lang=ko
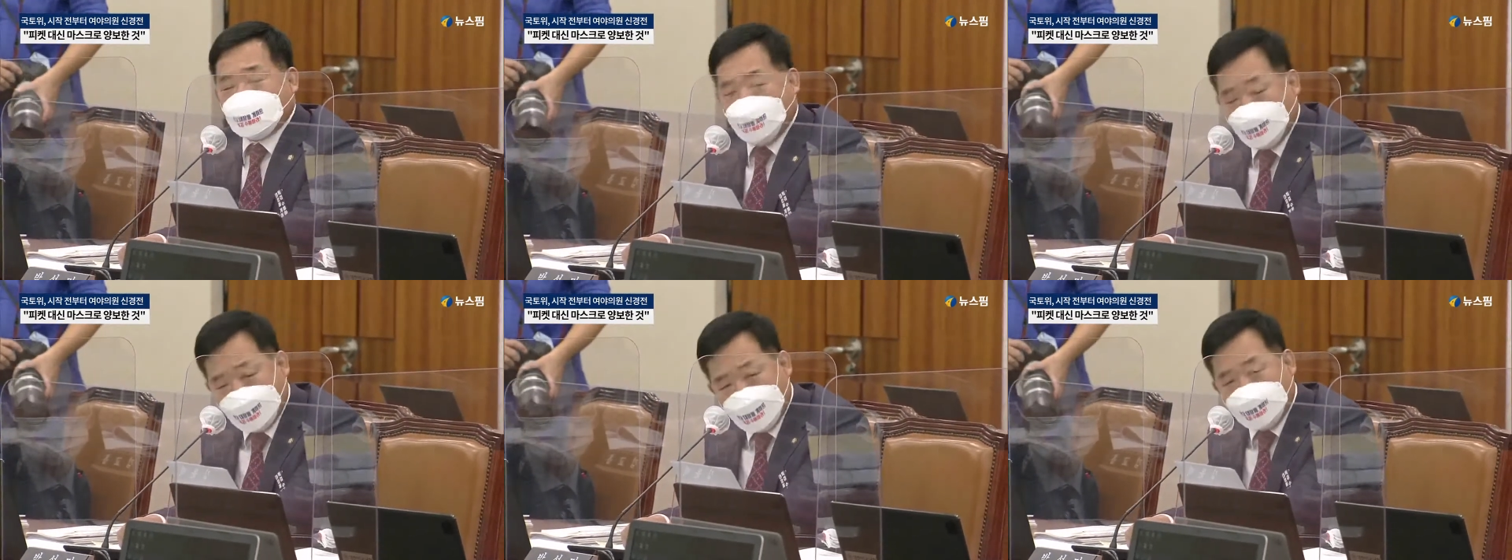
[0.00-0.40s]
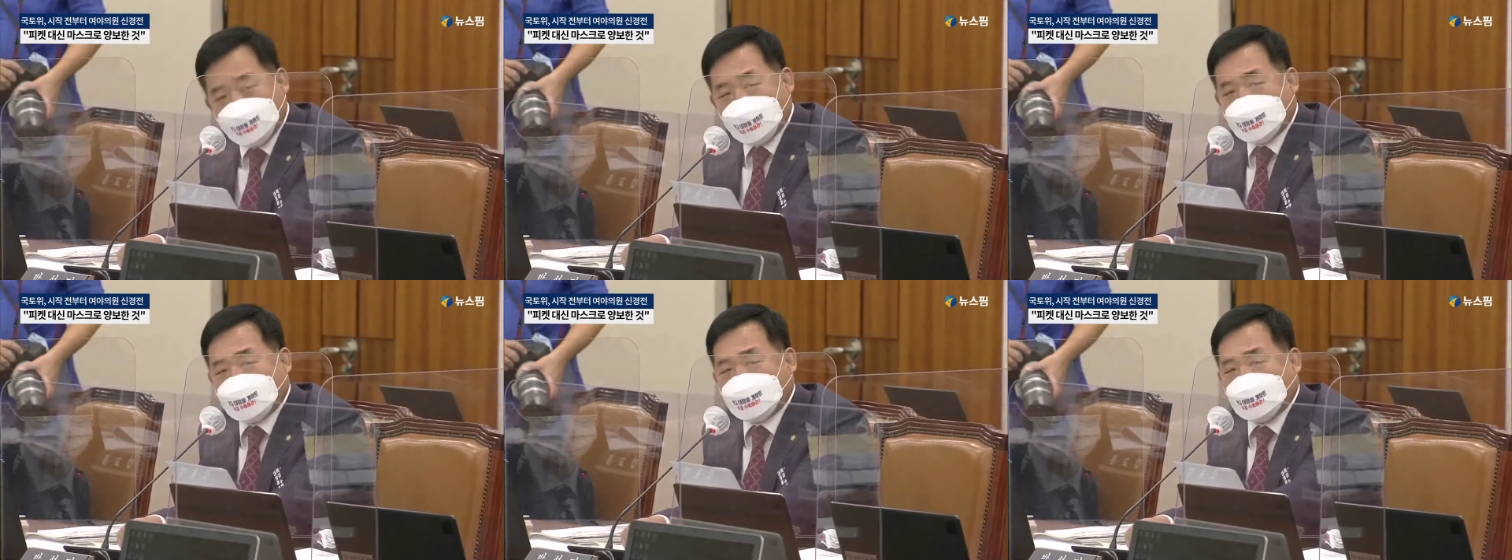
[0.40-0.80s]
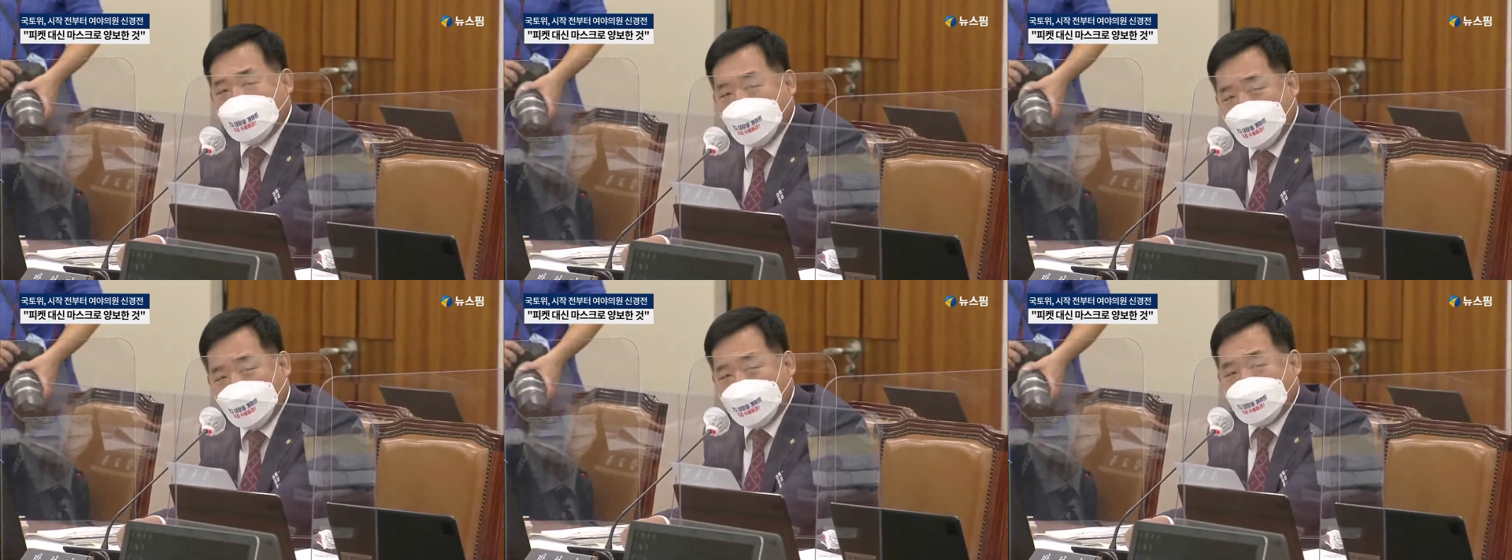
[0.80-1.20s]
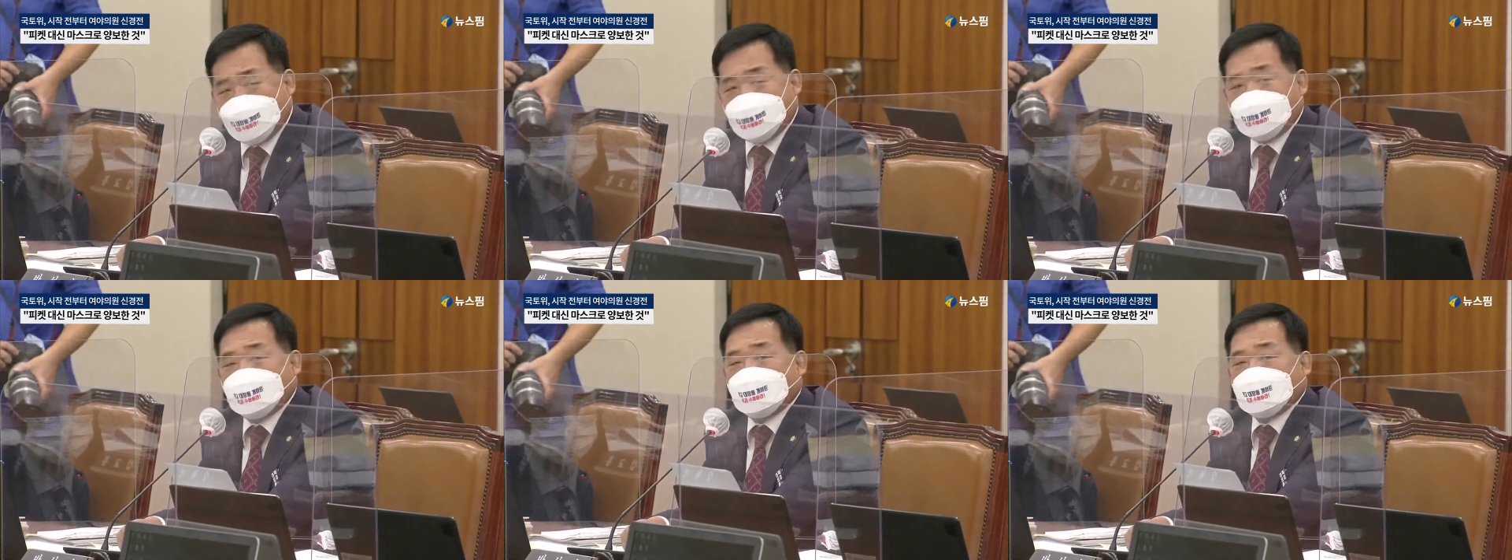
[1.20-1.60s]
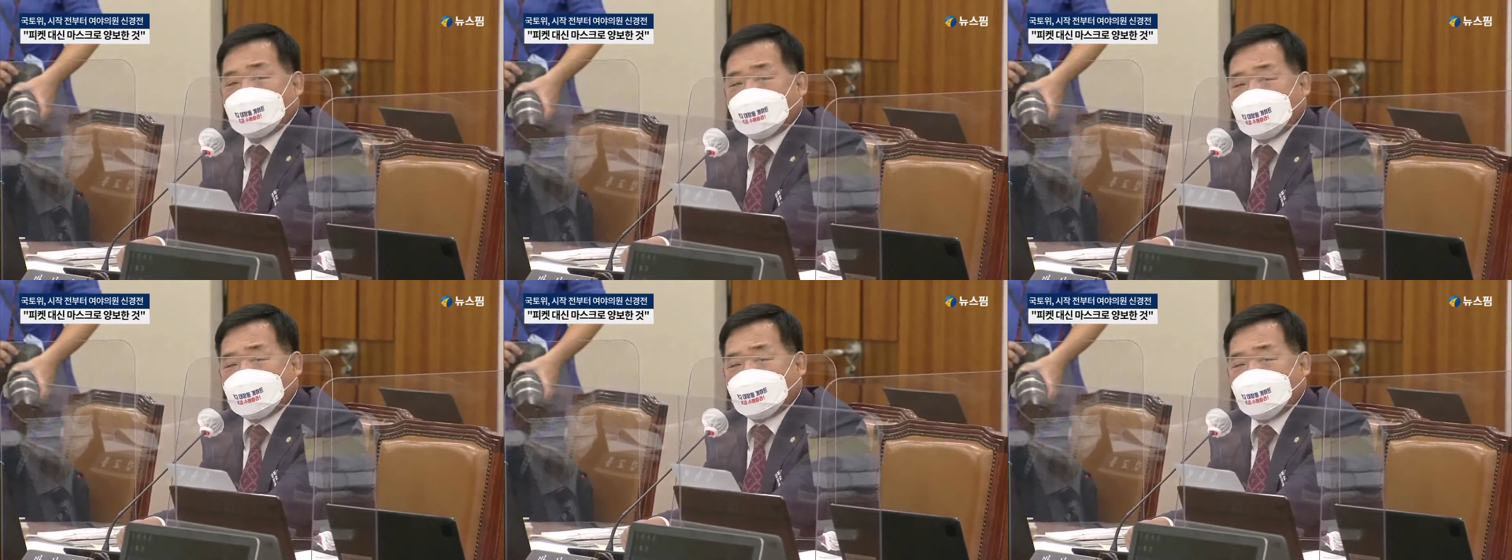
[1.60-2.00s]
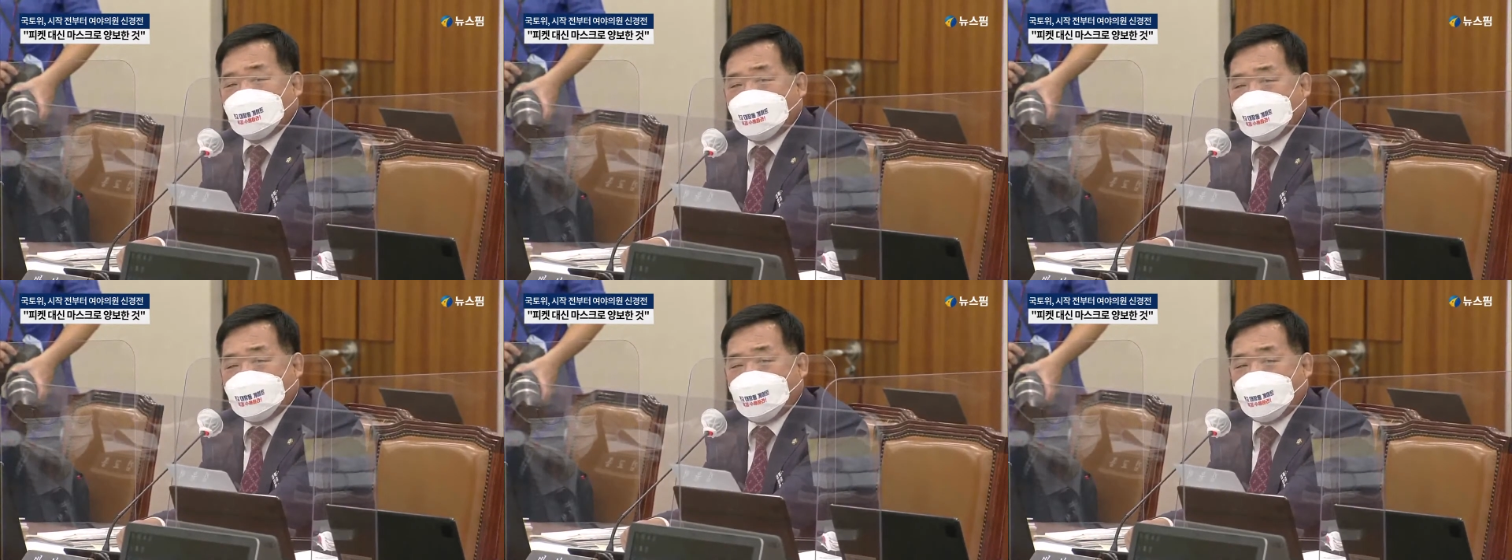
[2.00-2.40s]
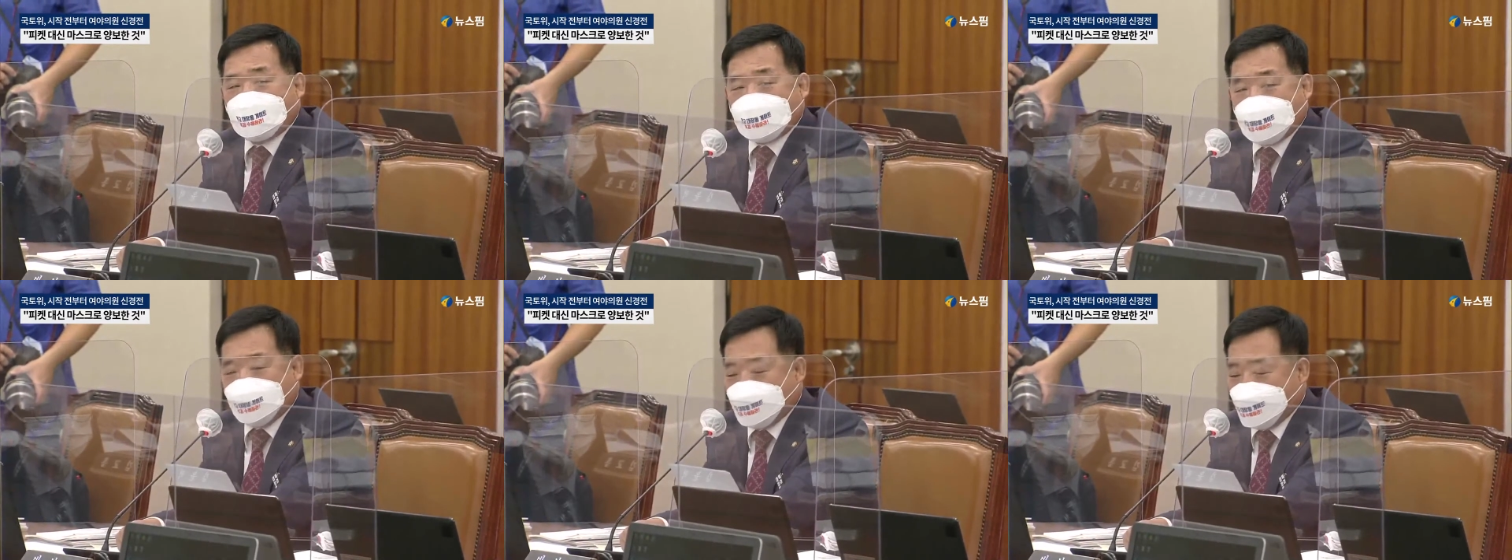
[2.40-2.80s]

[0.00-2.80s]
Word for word: 종일 말이야 내내 특정 후보